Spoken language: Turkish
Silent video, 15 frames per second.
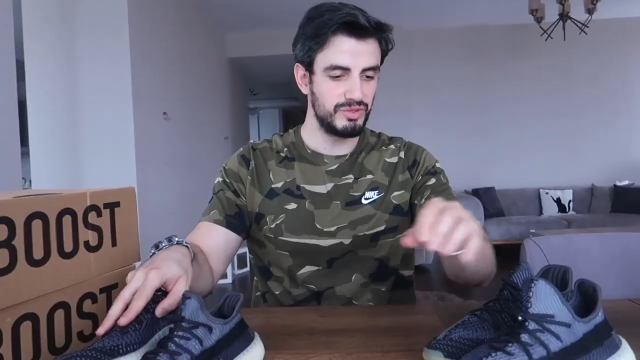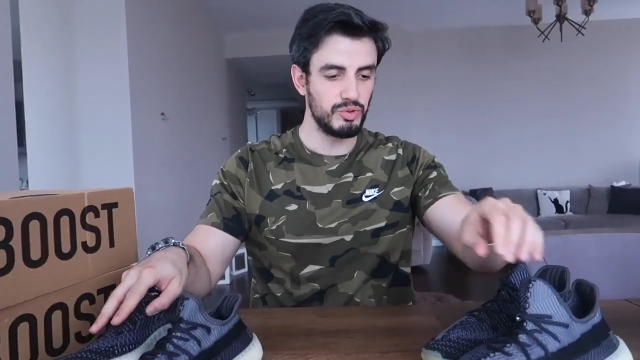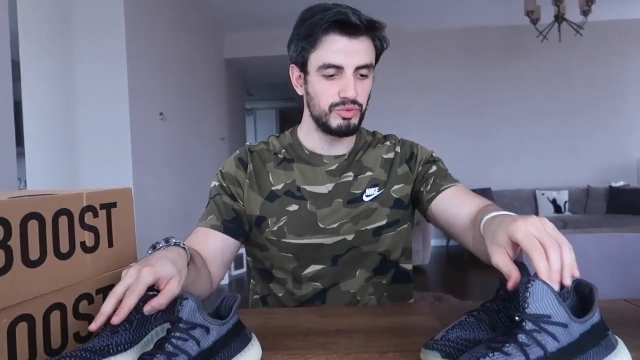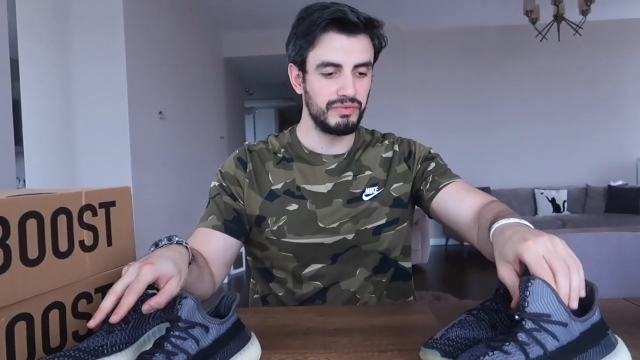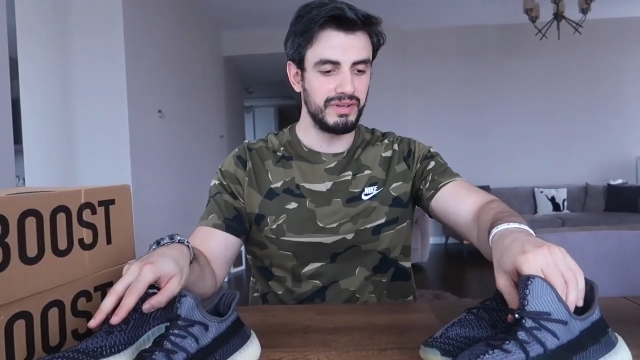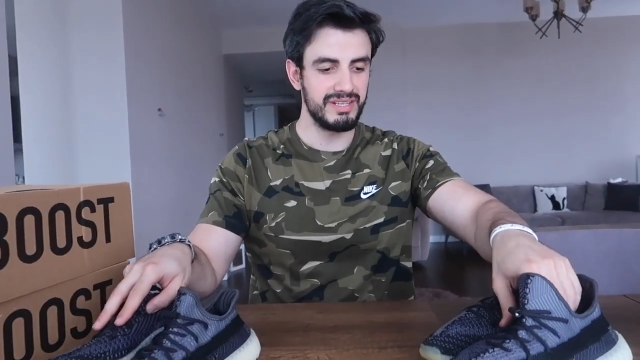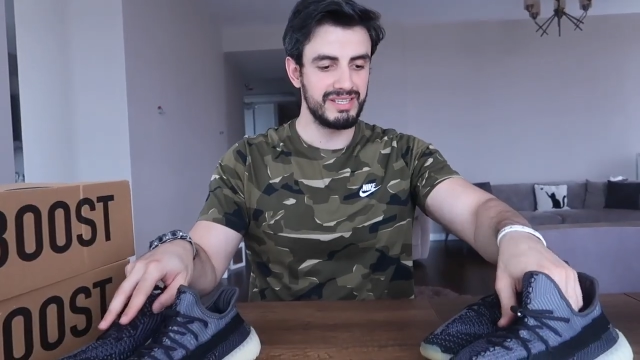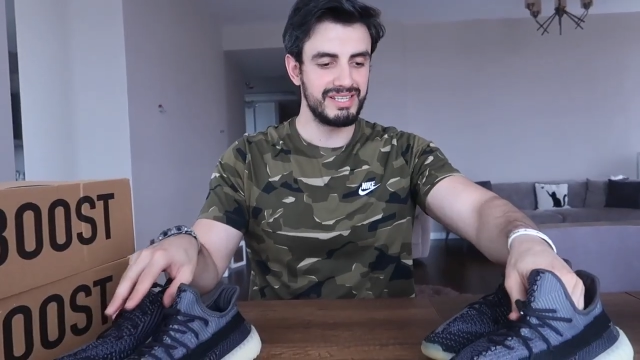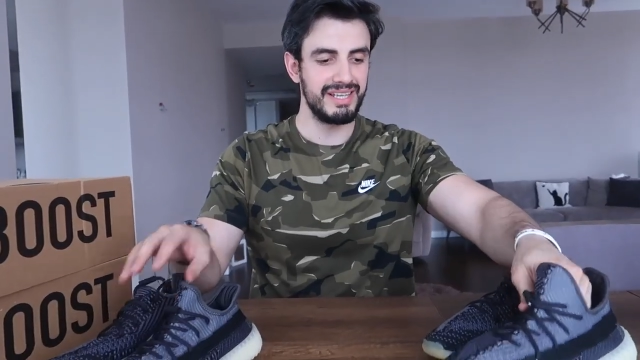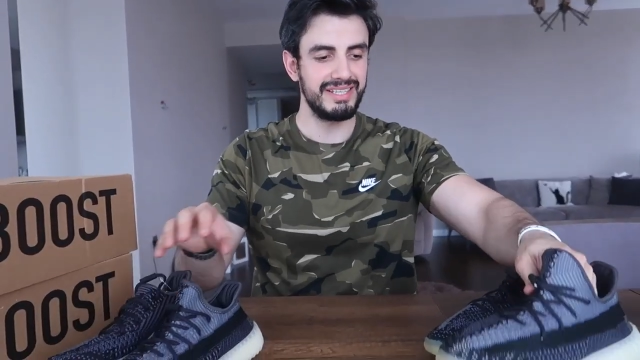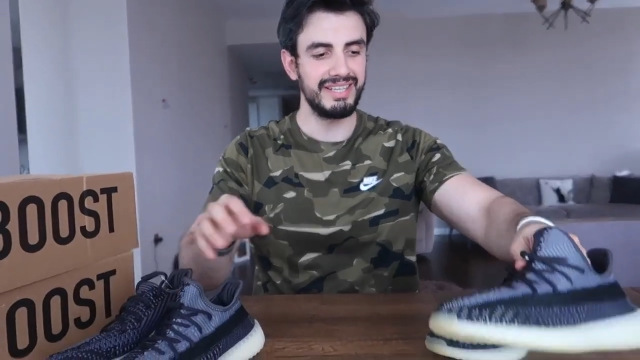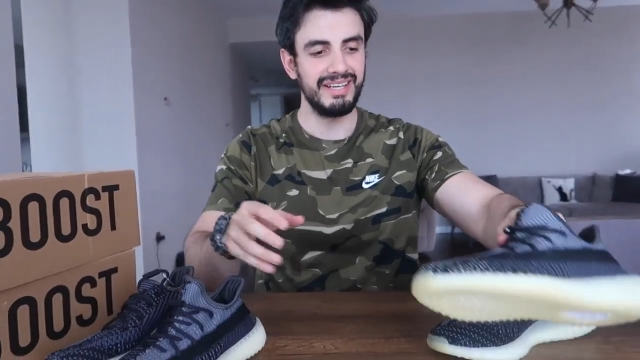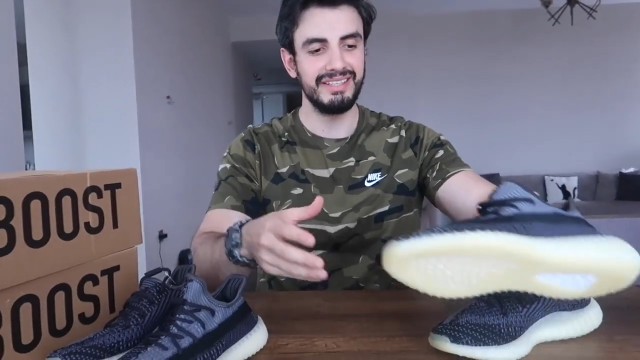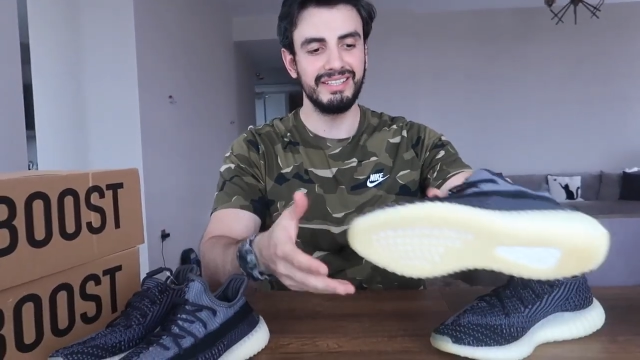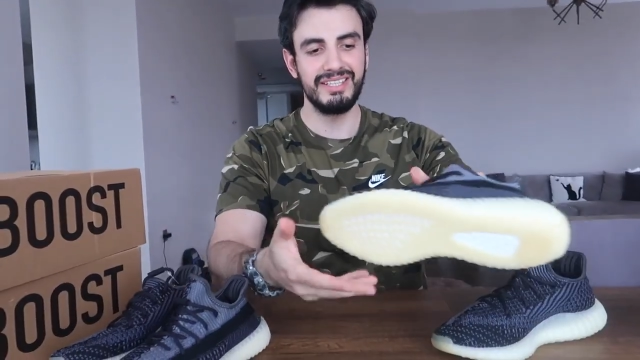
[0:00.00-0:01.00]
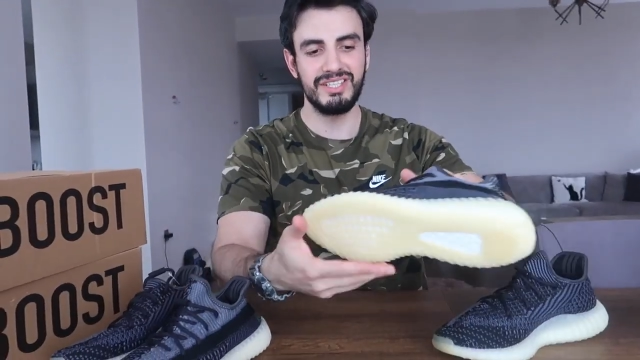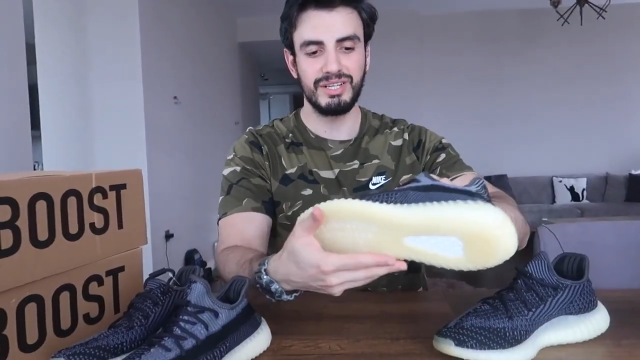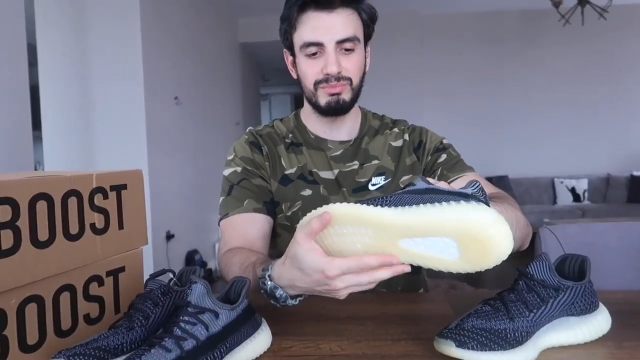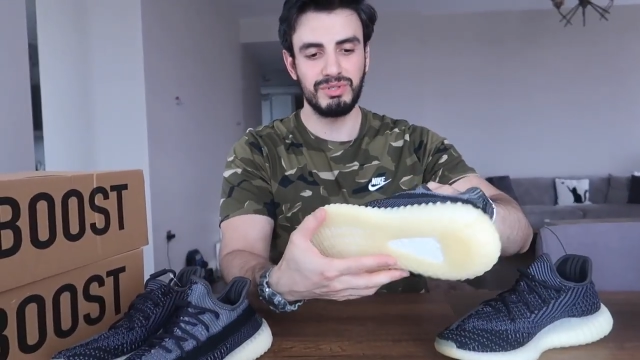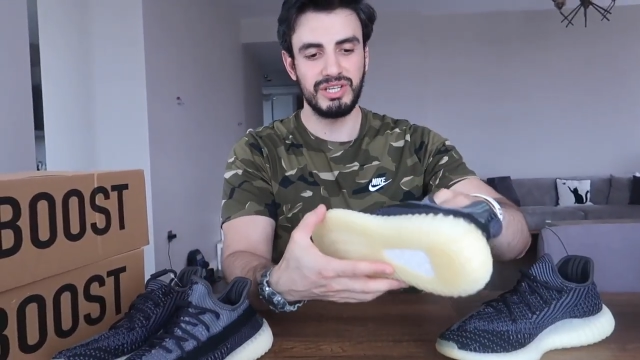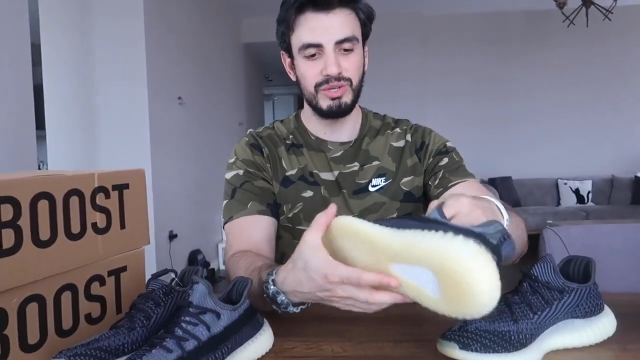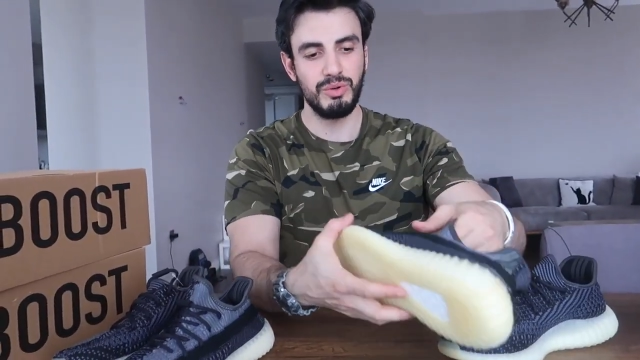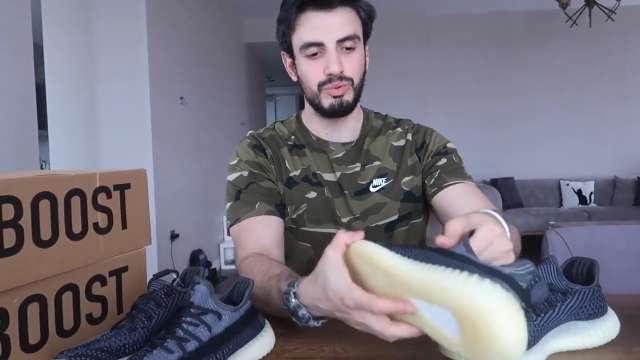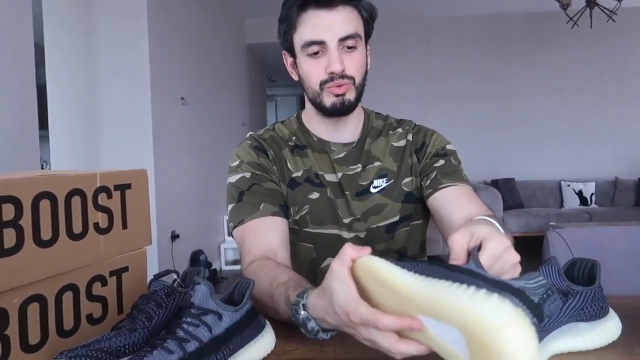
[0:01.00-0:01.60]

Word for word: Çok fazla zaten anlatacak bir şey yok.